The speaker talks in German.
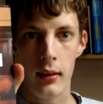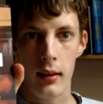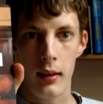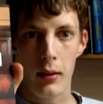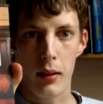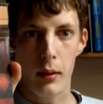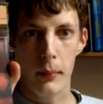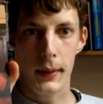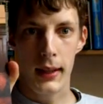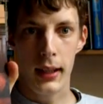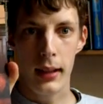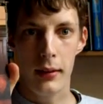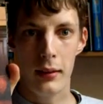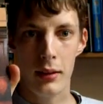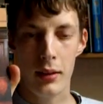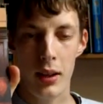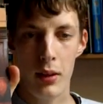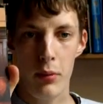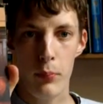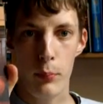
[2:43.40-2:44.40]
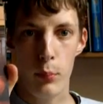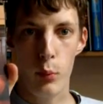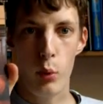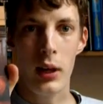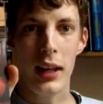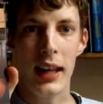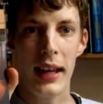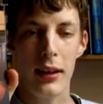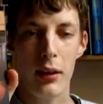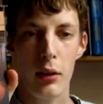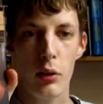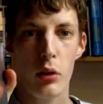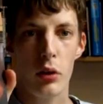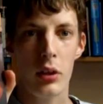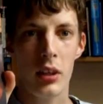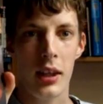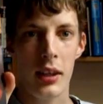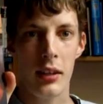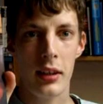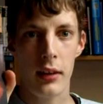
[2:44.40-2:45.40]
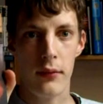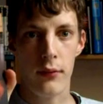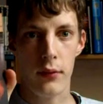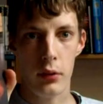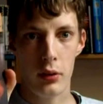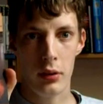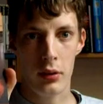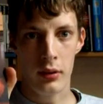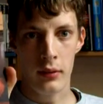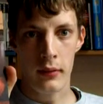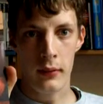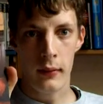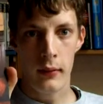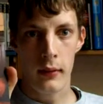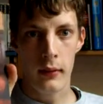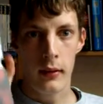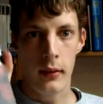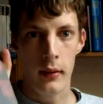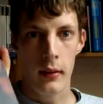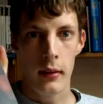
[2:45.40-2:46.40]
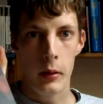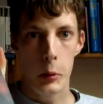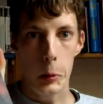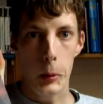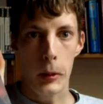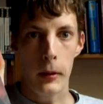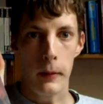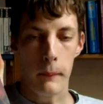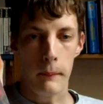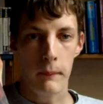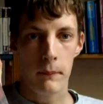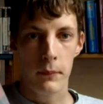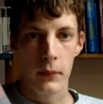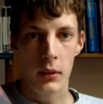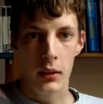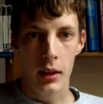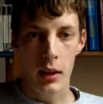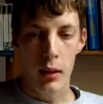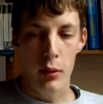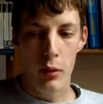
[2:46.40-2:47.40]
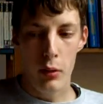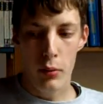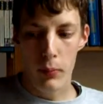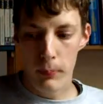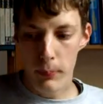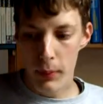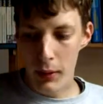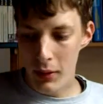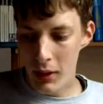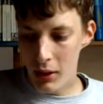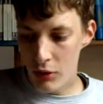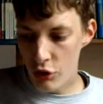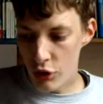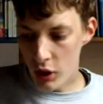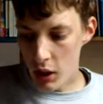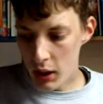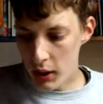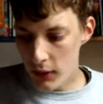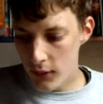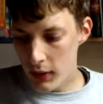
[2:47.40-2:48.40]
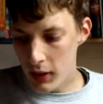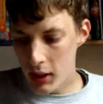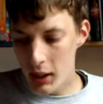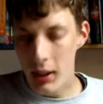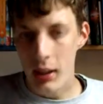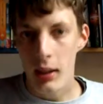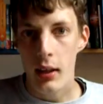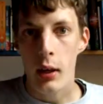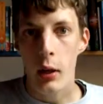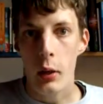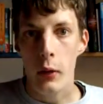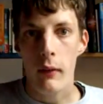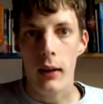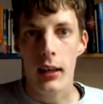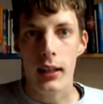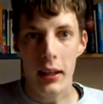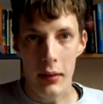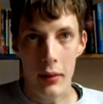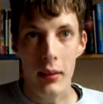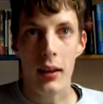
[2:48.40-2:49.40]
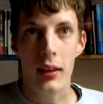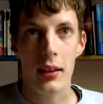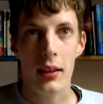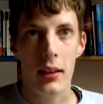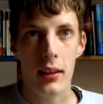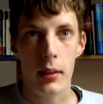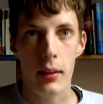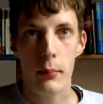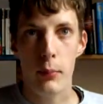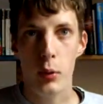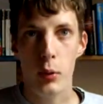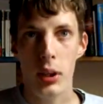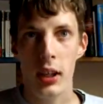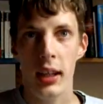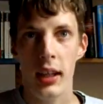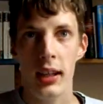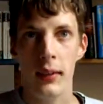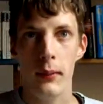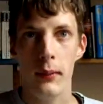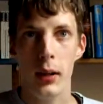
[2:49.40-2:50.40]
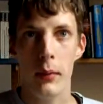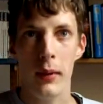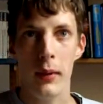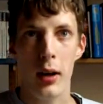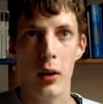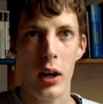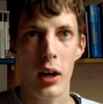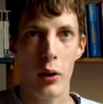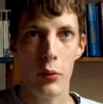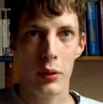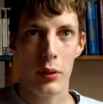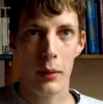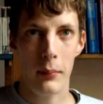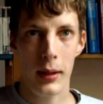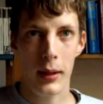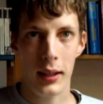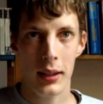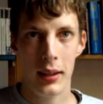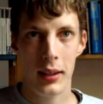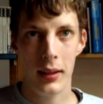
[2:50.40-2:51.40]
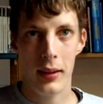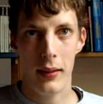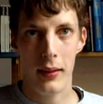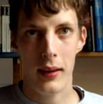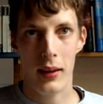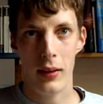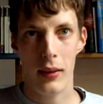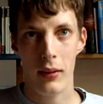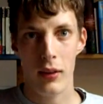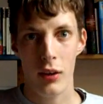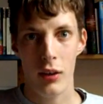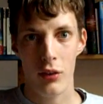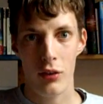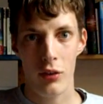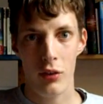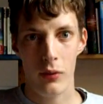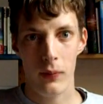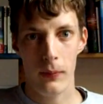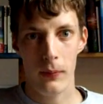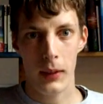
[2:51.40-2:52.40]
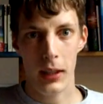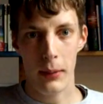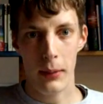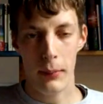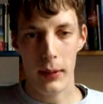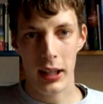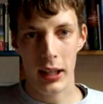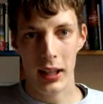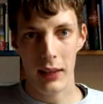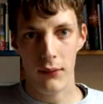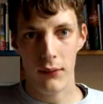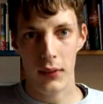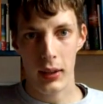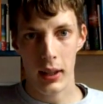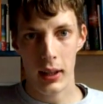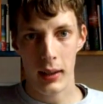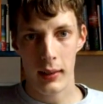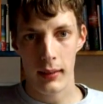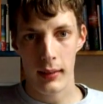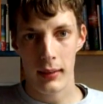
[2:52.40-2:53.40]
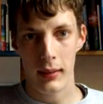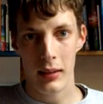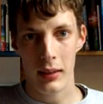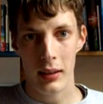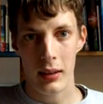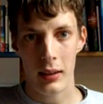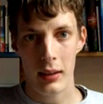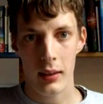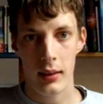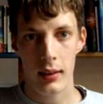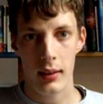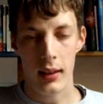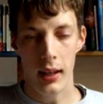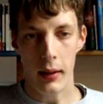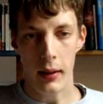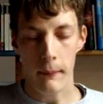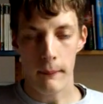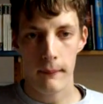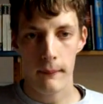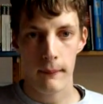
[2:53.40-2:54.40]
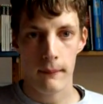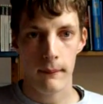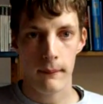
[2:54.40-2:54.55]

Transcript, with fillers: Das habe ich jetzt in diesem Buch leider noch nicht gefunden. Das ist ein bisschen schade, für dich, weil das hat die Bücher irgendwie immer auch ausgemacht, diese schönen Wiener Begriffe. Naja.